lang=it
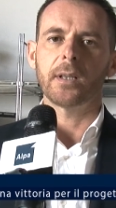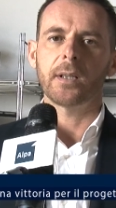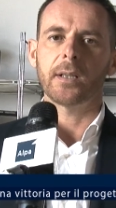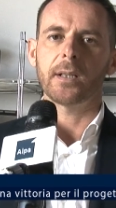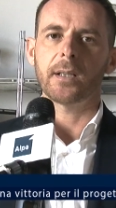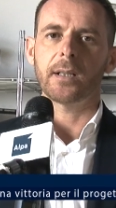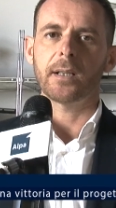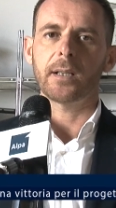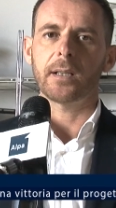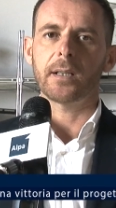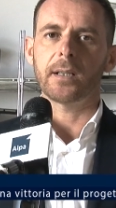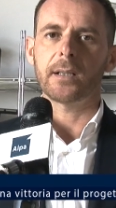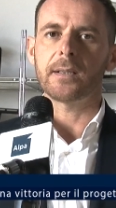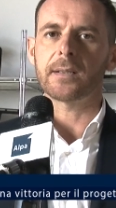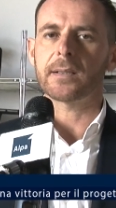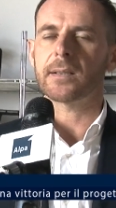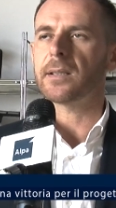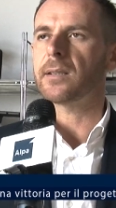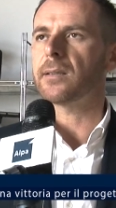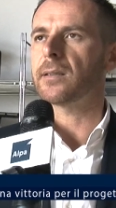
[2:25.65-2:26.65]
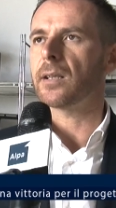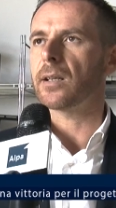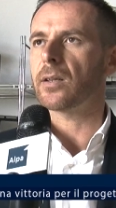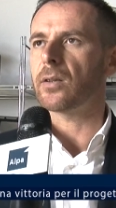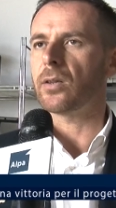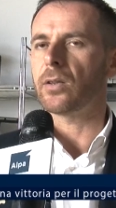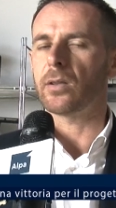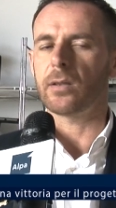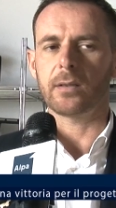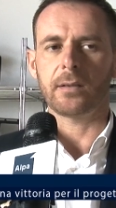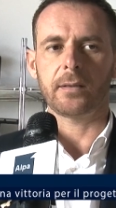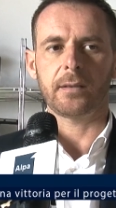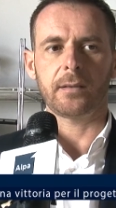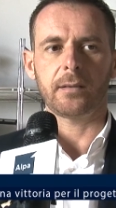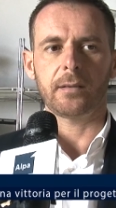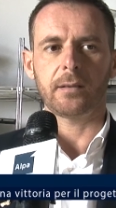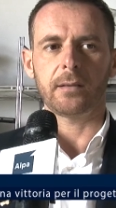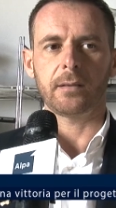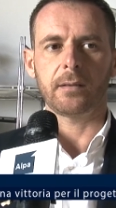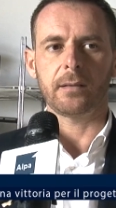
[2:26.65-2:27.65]
eh, il sindaco
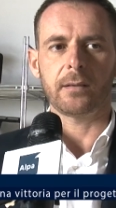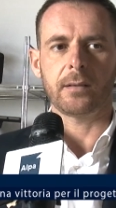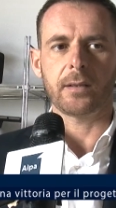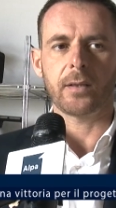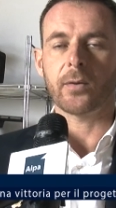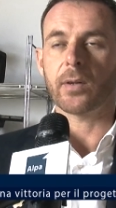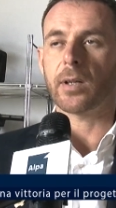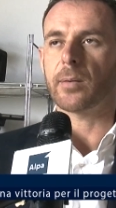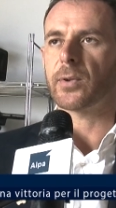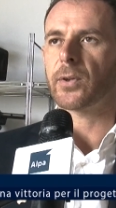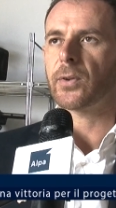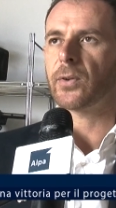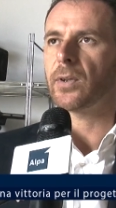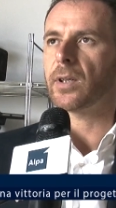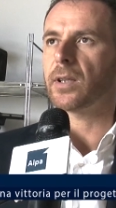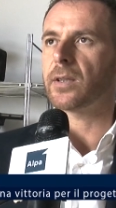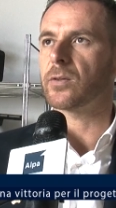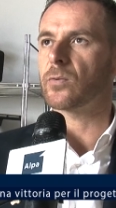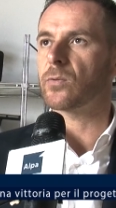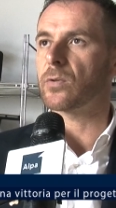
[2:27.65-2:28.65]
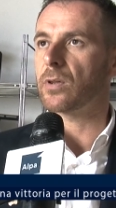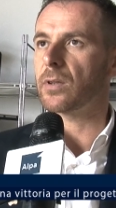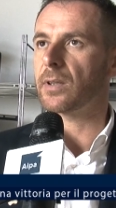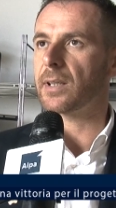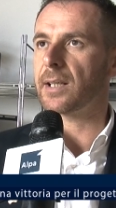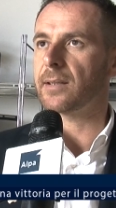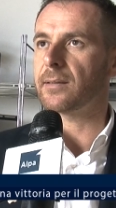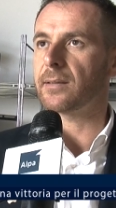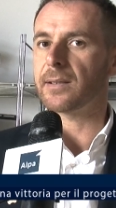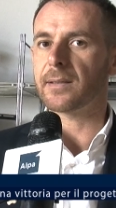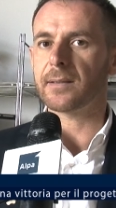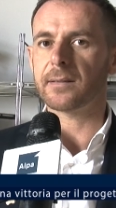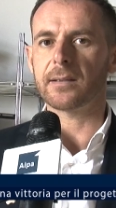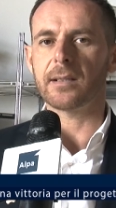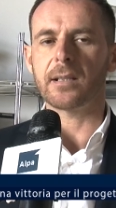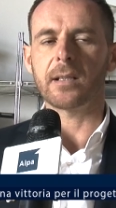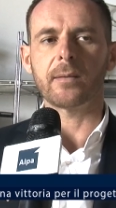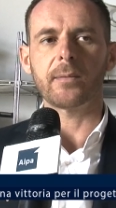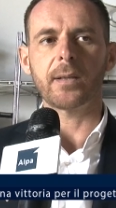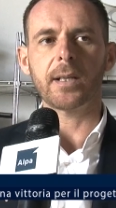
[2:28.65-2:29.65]
eh, è una persona di cui ho grande
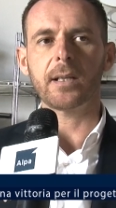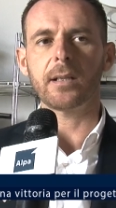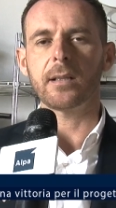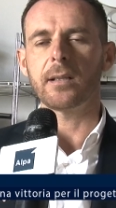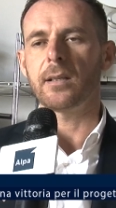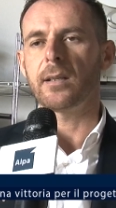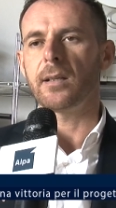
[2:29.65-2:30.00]
stima,